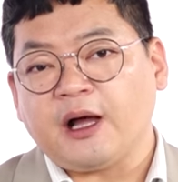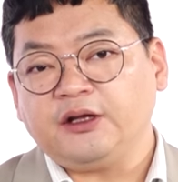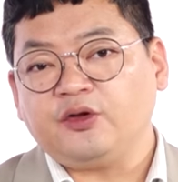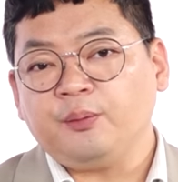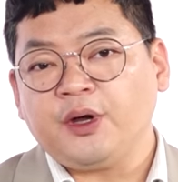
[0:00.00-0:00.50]

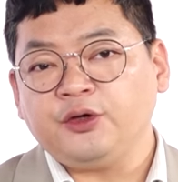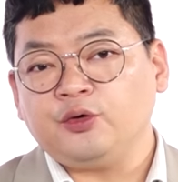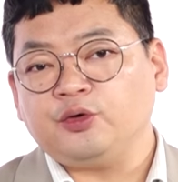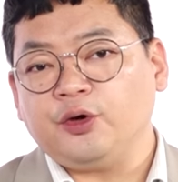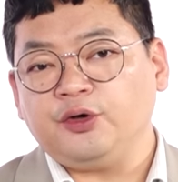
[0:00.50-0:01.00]
많이
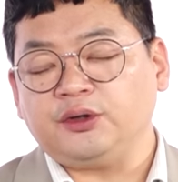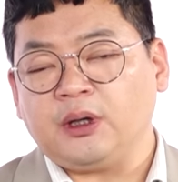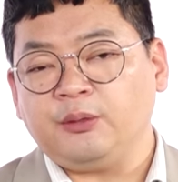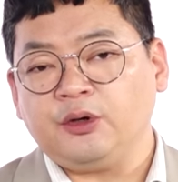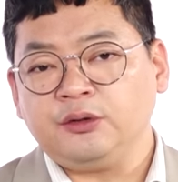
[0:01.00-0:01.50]
선반영 되어
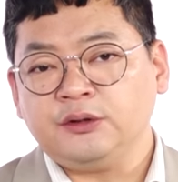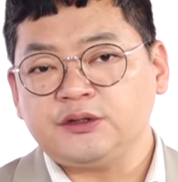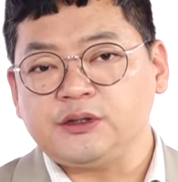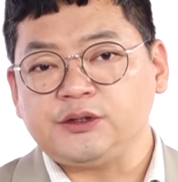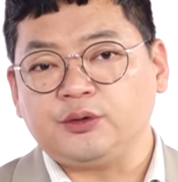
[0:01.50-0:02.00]
있다면
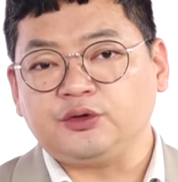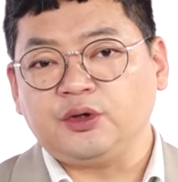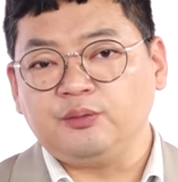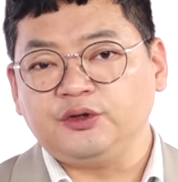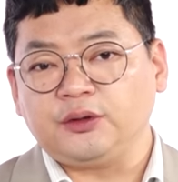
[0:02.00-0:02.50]
실제로
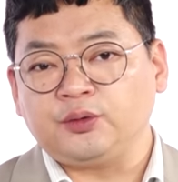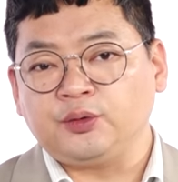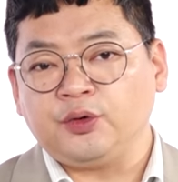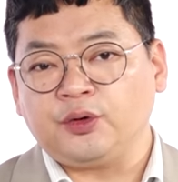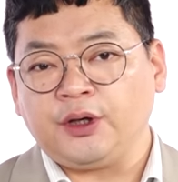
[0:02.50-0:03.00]
트럼프
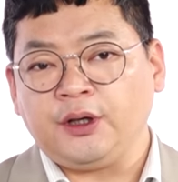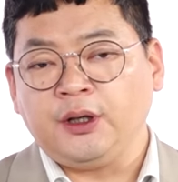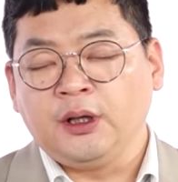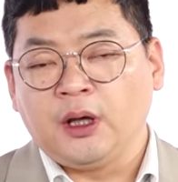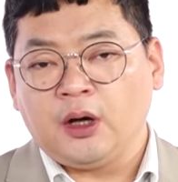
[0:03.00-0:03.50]

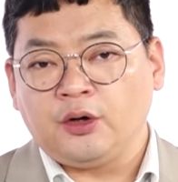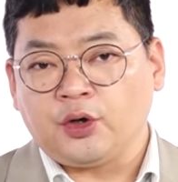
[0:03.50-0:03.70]
대통령의 어,